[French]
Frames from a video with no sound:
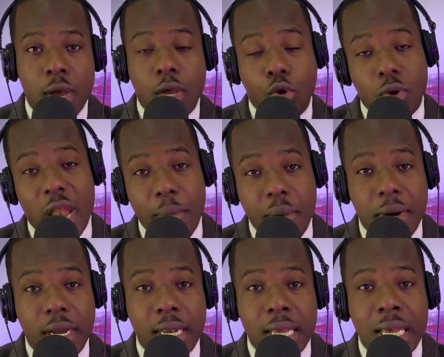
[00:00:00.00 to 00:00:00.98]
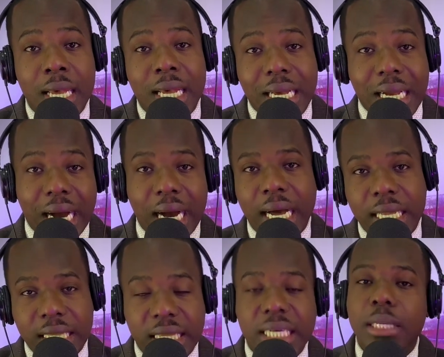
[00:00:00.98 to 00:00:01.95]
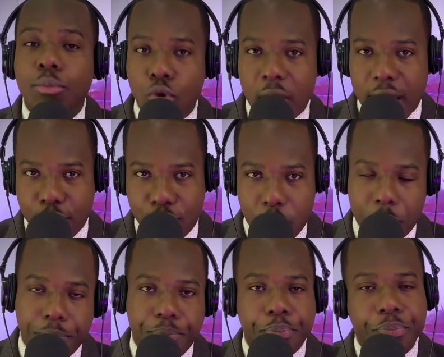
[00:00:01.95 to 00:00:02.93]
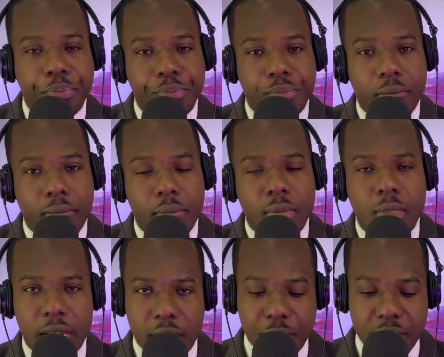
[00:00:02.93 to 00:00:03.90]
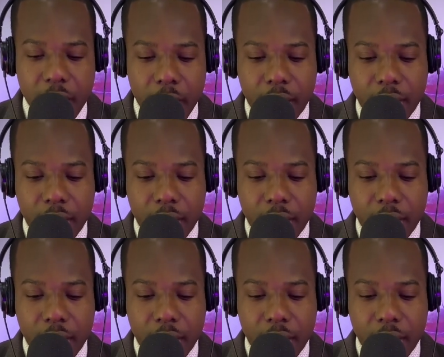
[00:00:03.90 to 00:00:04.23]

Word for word: que la Bible est grande tribulation. Allez bien.